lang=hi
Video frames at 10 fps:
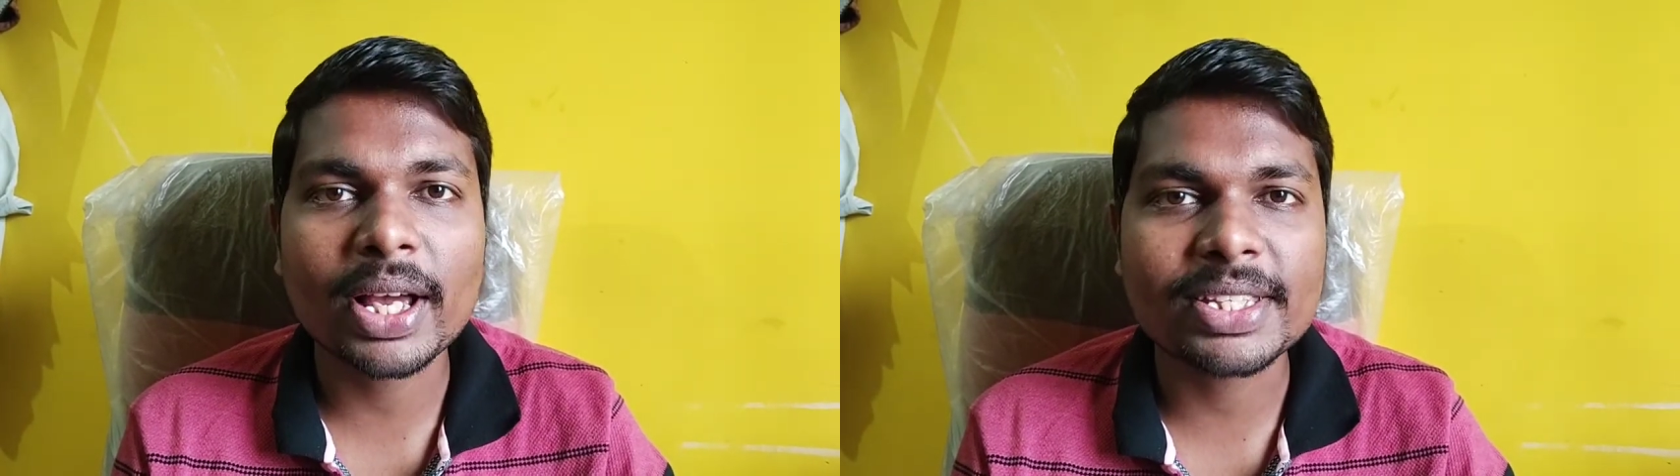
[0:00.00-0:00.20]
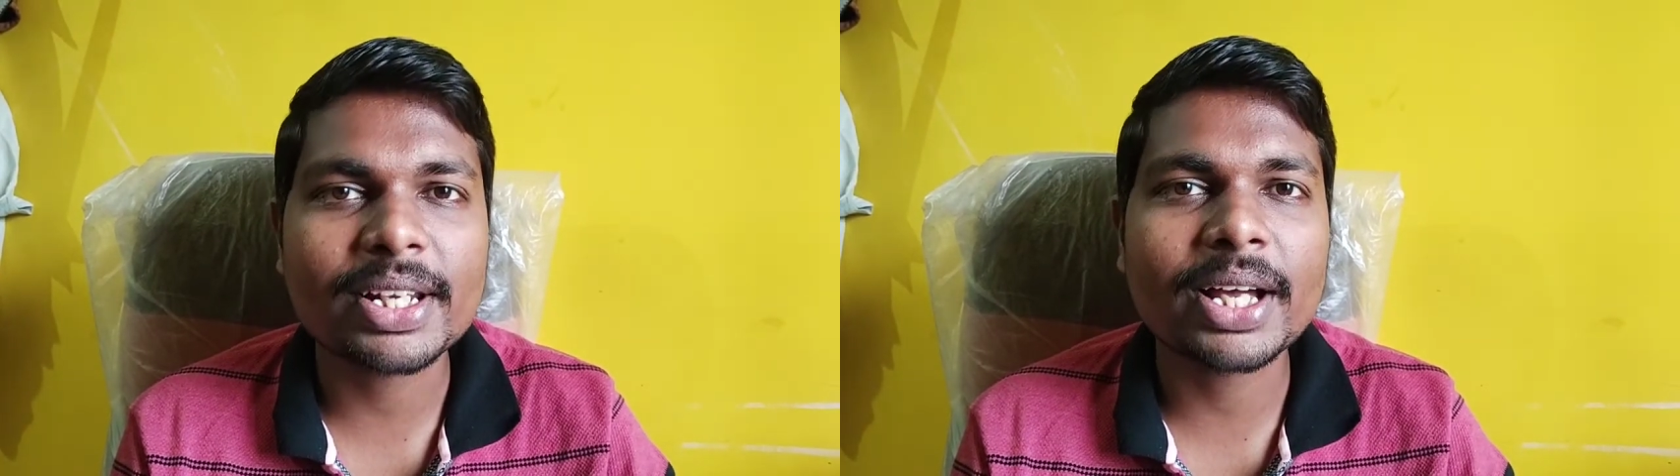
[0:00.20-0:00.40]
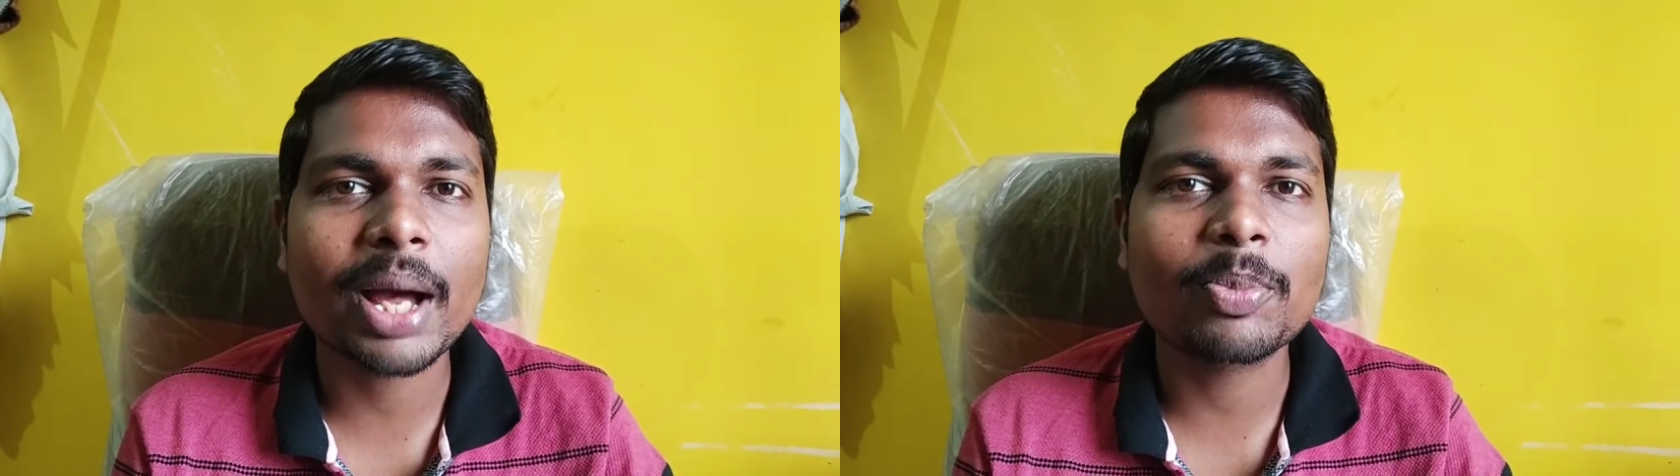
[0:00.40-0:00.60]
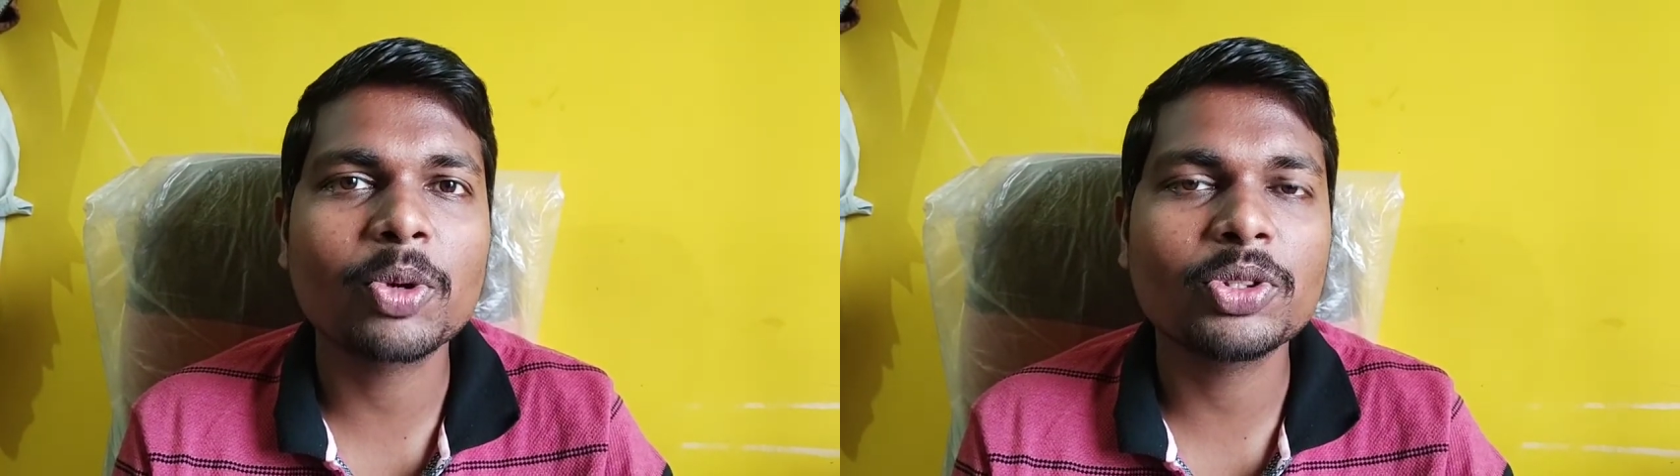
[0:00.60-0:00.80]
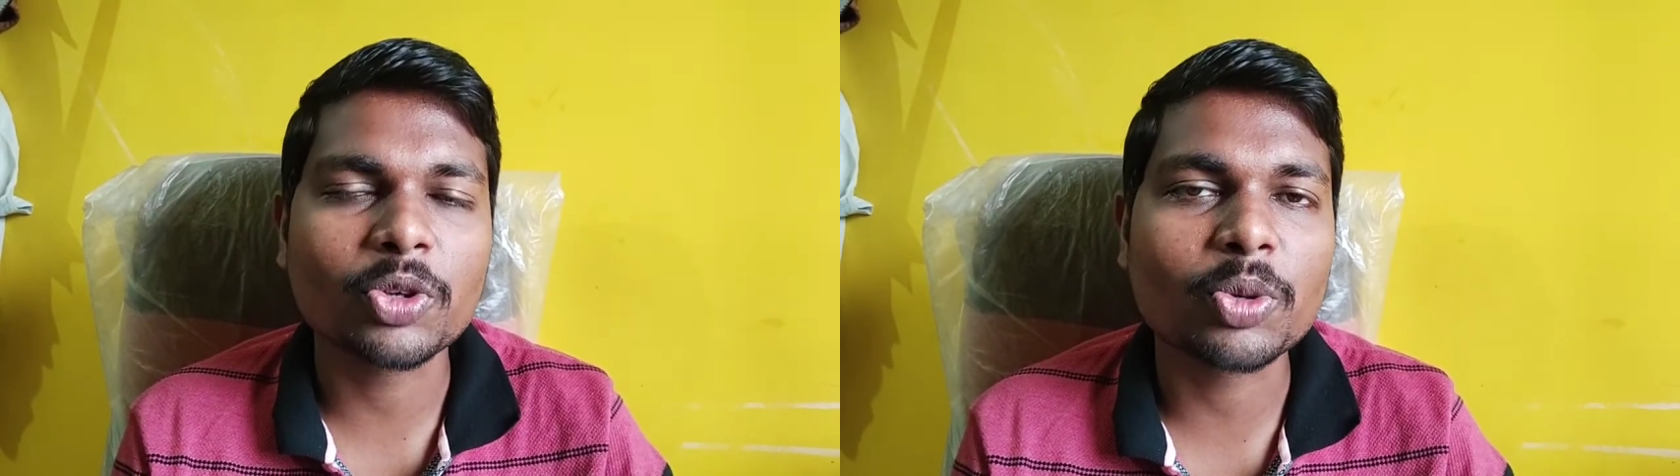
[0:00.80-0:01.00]
कैसा लगा
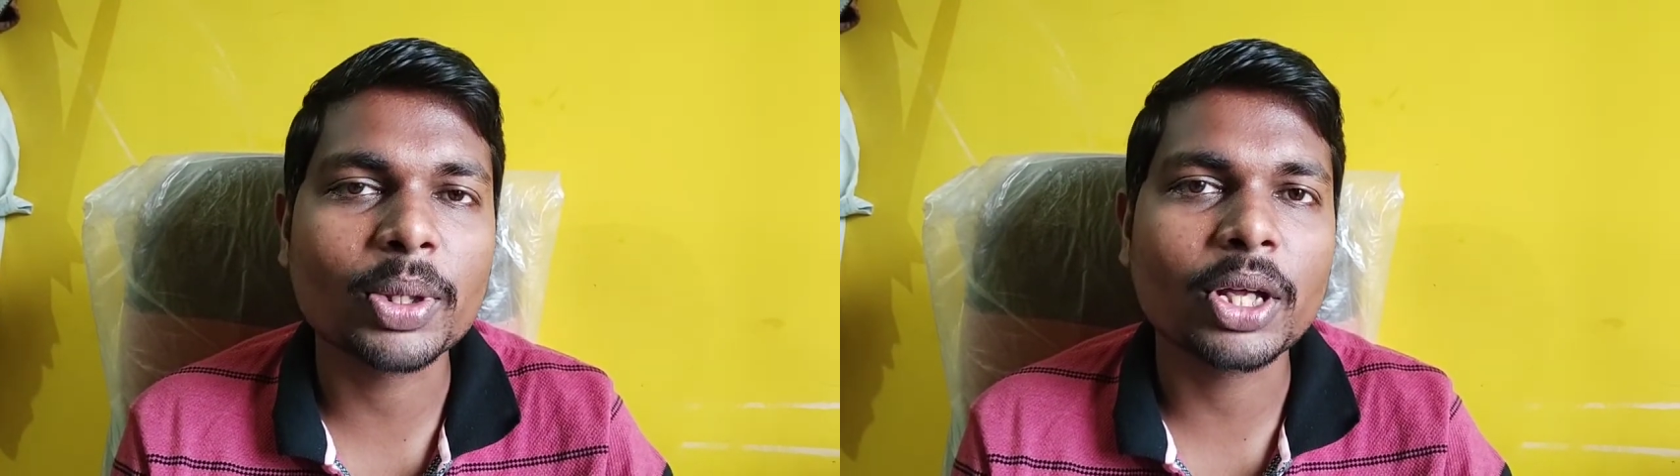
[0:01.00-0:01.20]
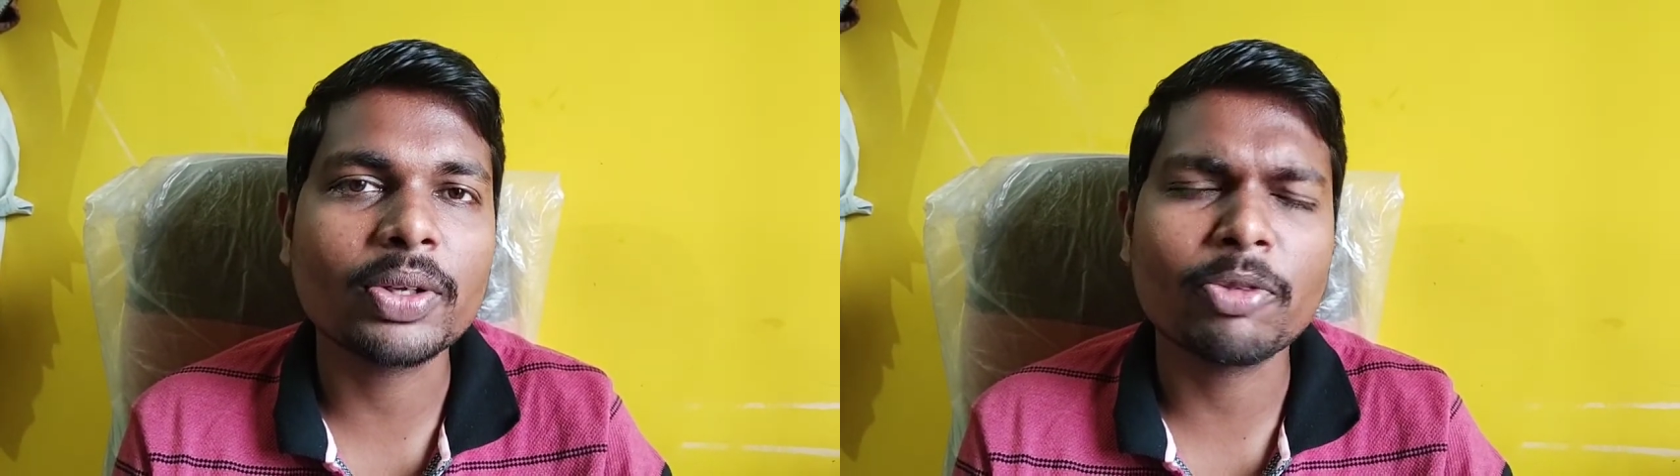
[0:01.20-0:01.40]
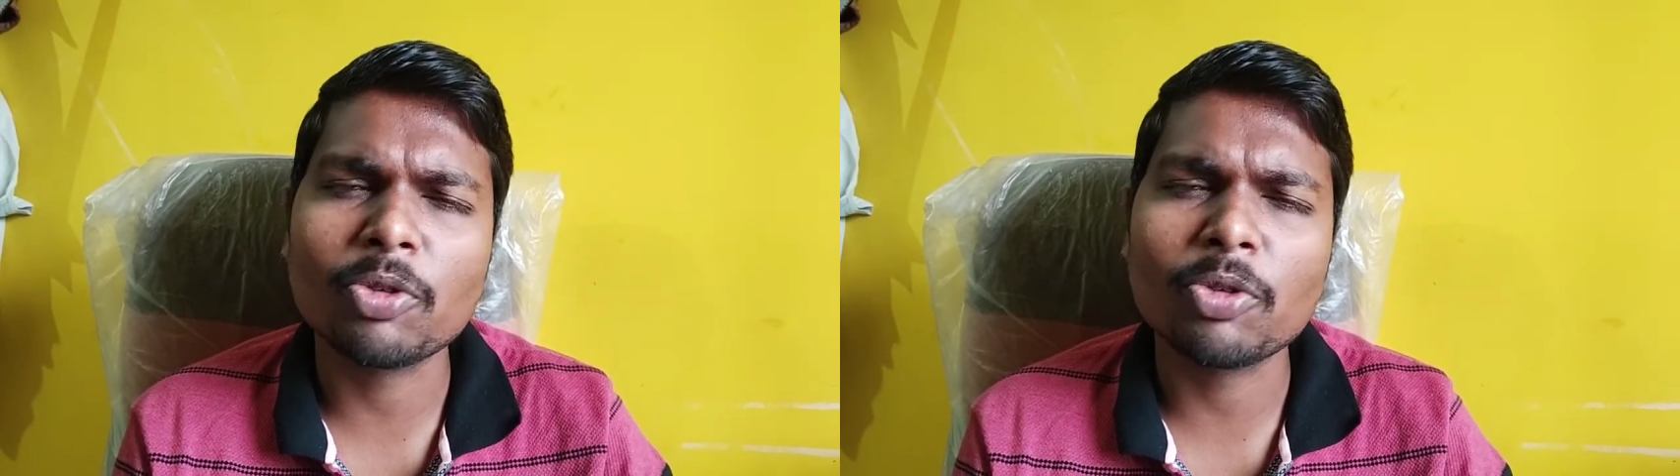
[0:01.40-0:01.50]
आपको ज़रूर बताओ ये